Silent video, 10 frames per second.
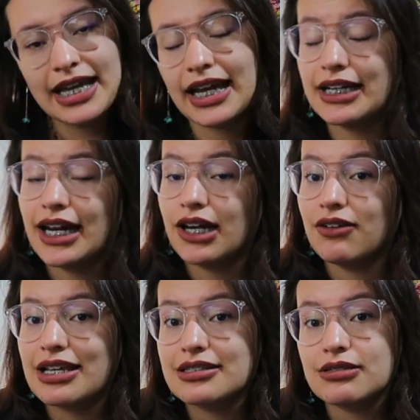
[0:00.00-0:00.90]
generan
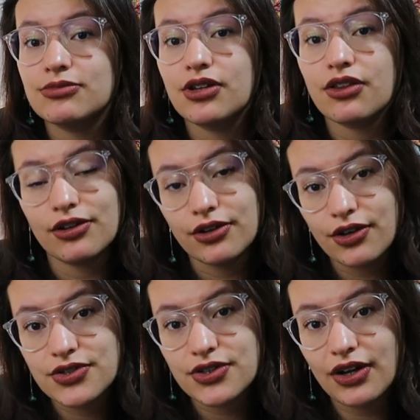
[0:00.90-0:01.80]
un estímulo
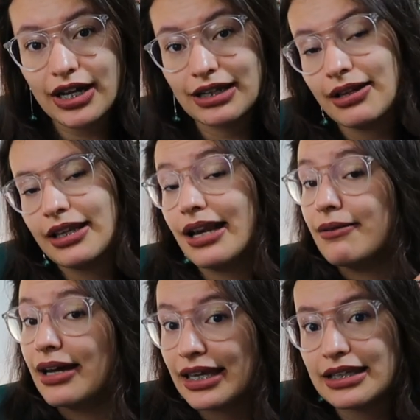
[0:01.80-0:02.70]
doloroso a nivel de la
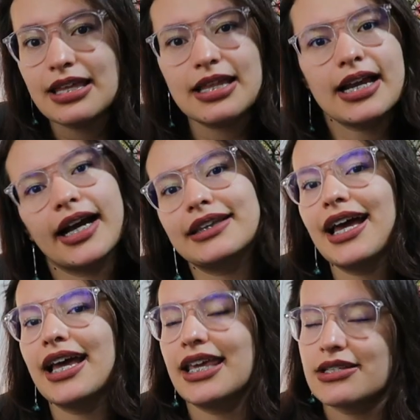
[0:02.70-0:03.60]
vagina de la
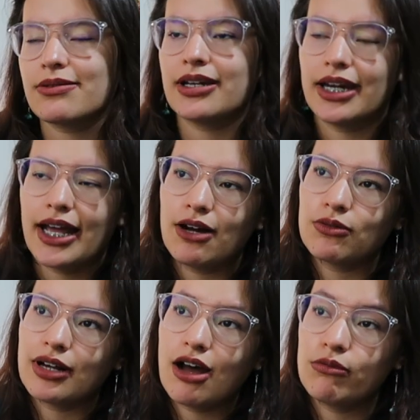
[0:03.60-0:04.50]
gata y eso genera
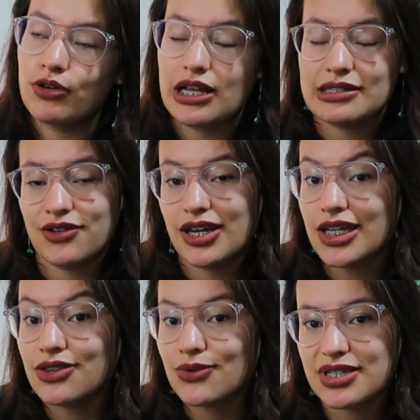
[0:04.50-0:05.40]
una ovulación
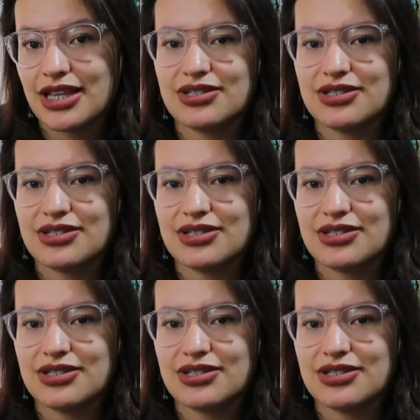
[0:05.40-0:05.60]
inducida,